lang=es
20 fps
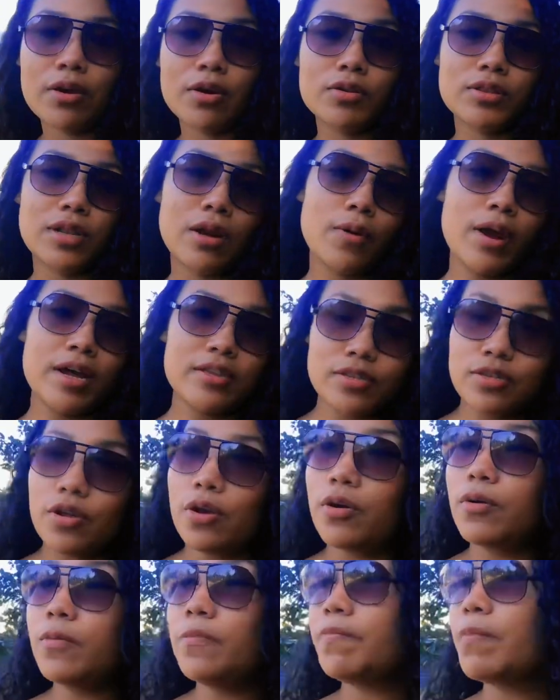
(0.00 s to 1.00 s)
en otra
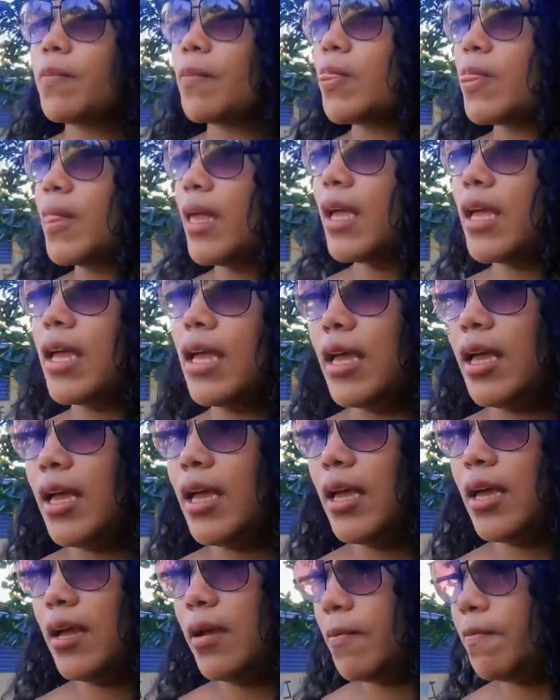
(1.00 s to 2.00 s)
ocasión de
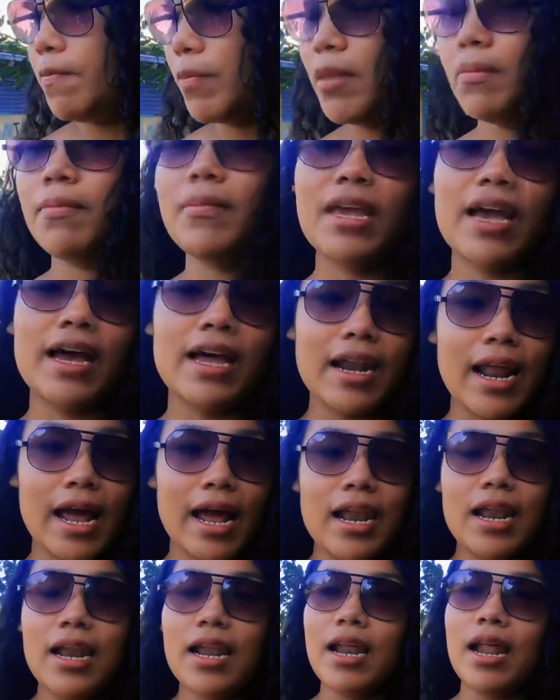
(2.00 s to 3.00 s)
que mi
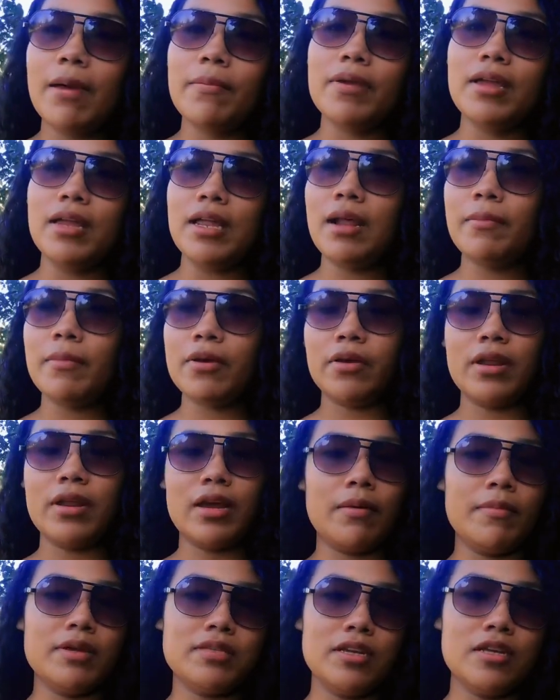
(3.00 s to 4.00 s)
canal, a mí la mayoría
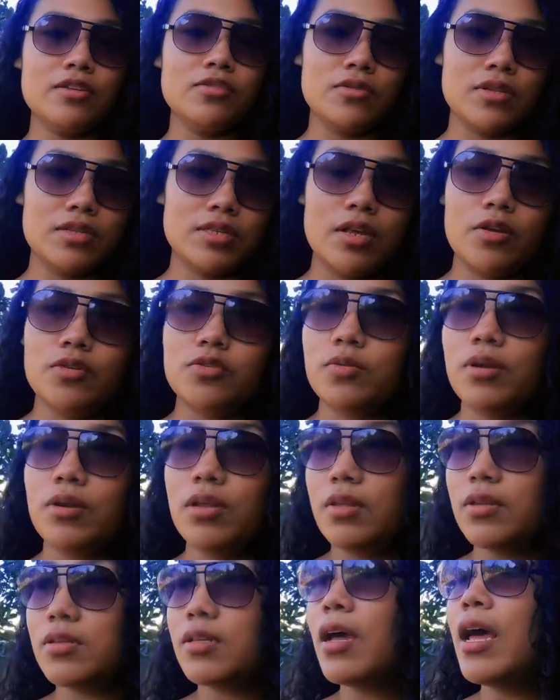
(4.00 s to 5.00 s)
que me siguen son de Estados
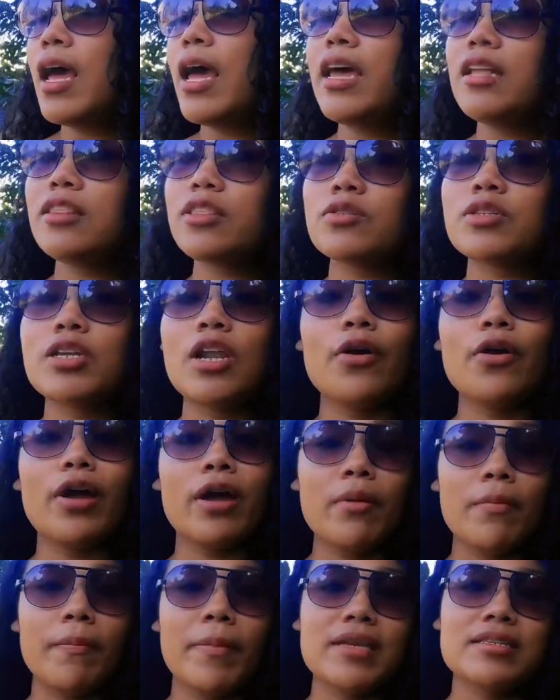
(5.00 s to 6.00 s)
Unidos. Entonces lo
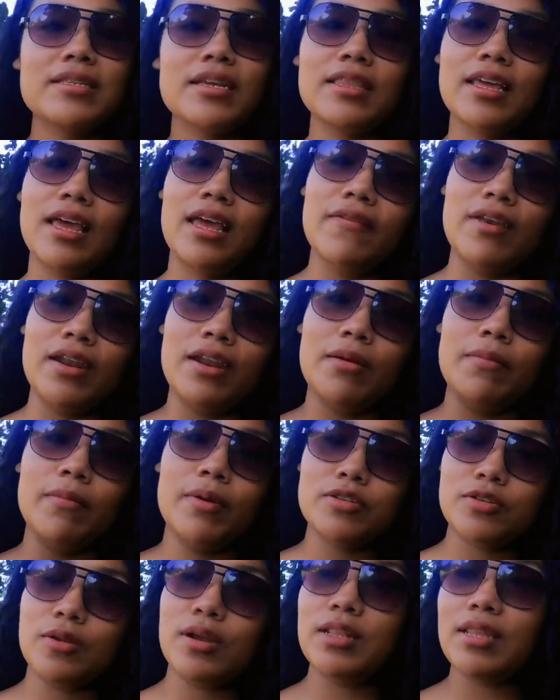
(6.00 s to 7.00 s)
que me pasa es de que vienen
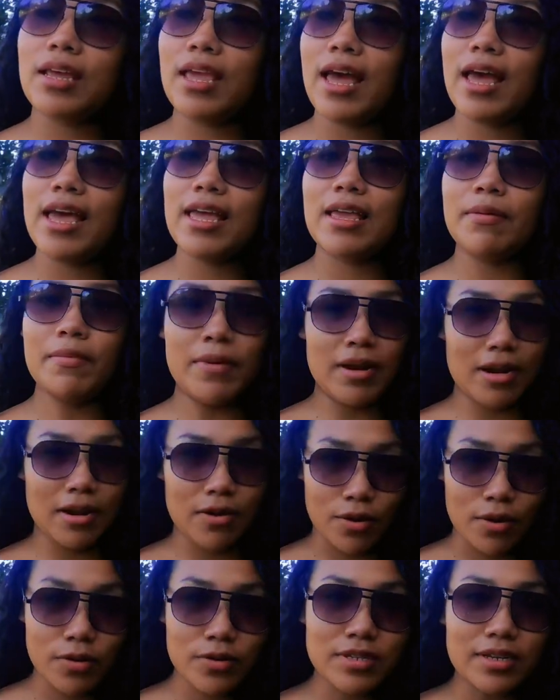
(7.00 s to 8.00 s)
personas de allá y me
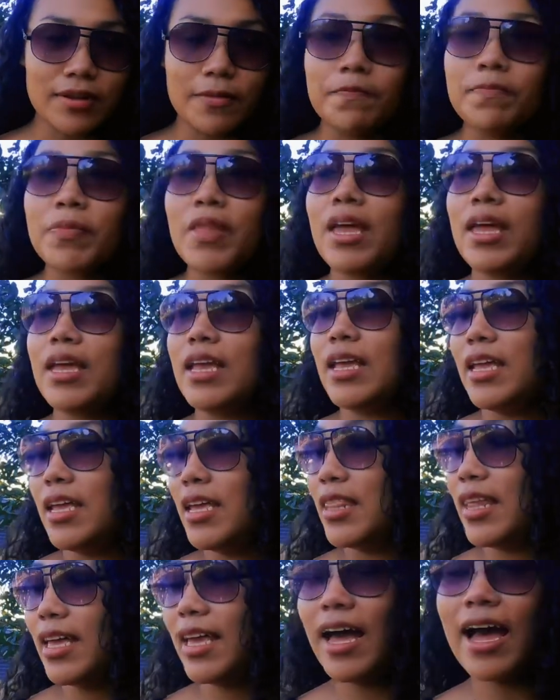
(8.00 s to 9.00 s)
reconocen.
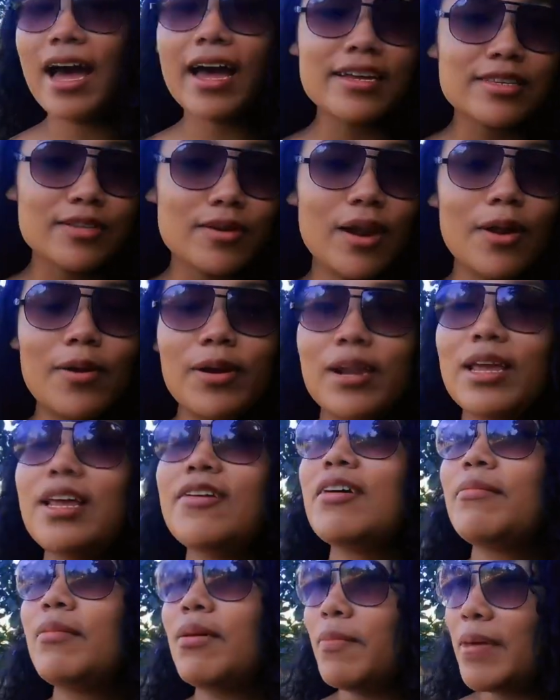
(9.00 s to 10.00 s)
Y de que, ah, eso es la
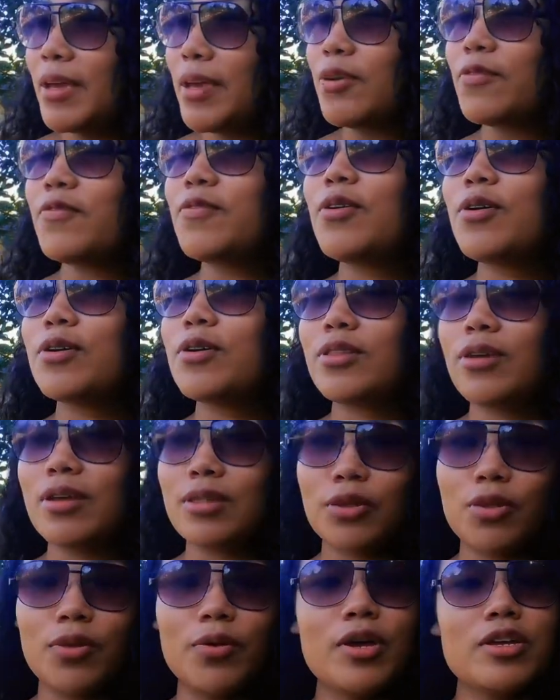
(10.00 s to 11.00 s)
Olivia, me han pedido fotos
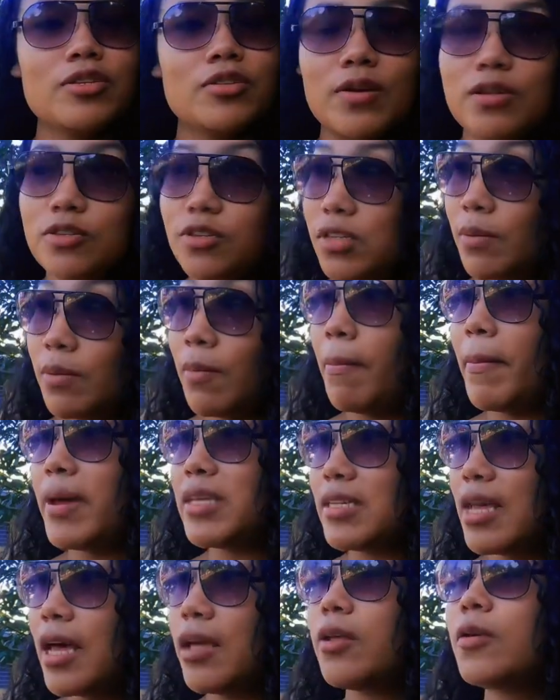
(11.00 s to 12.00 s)
y todo eso, eso sí me ha
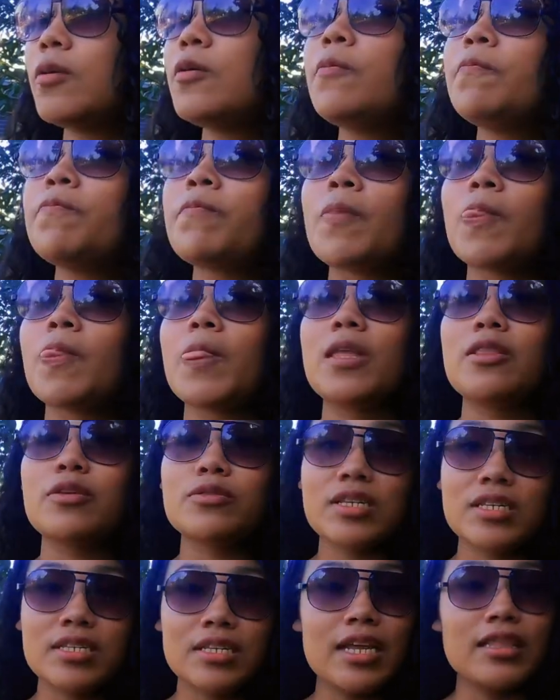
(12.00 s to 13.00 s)
pasado.
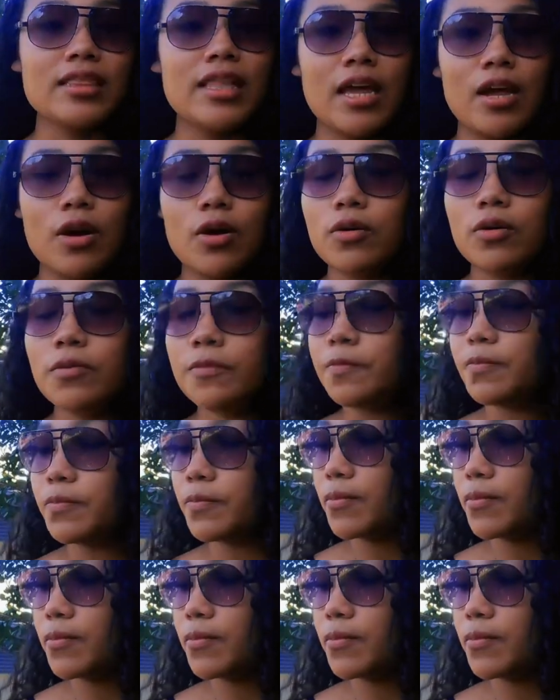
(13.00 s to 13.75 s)
Entonces ya tengo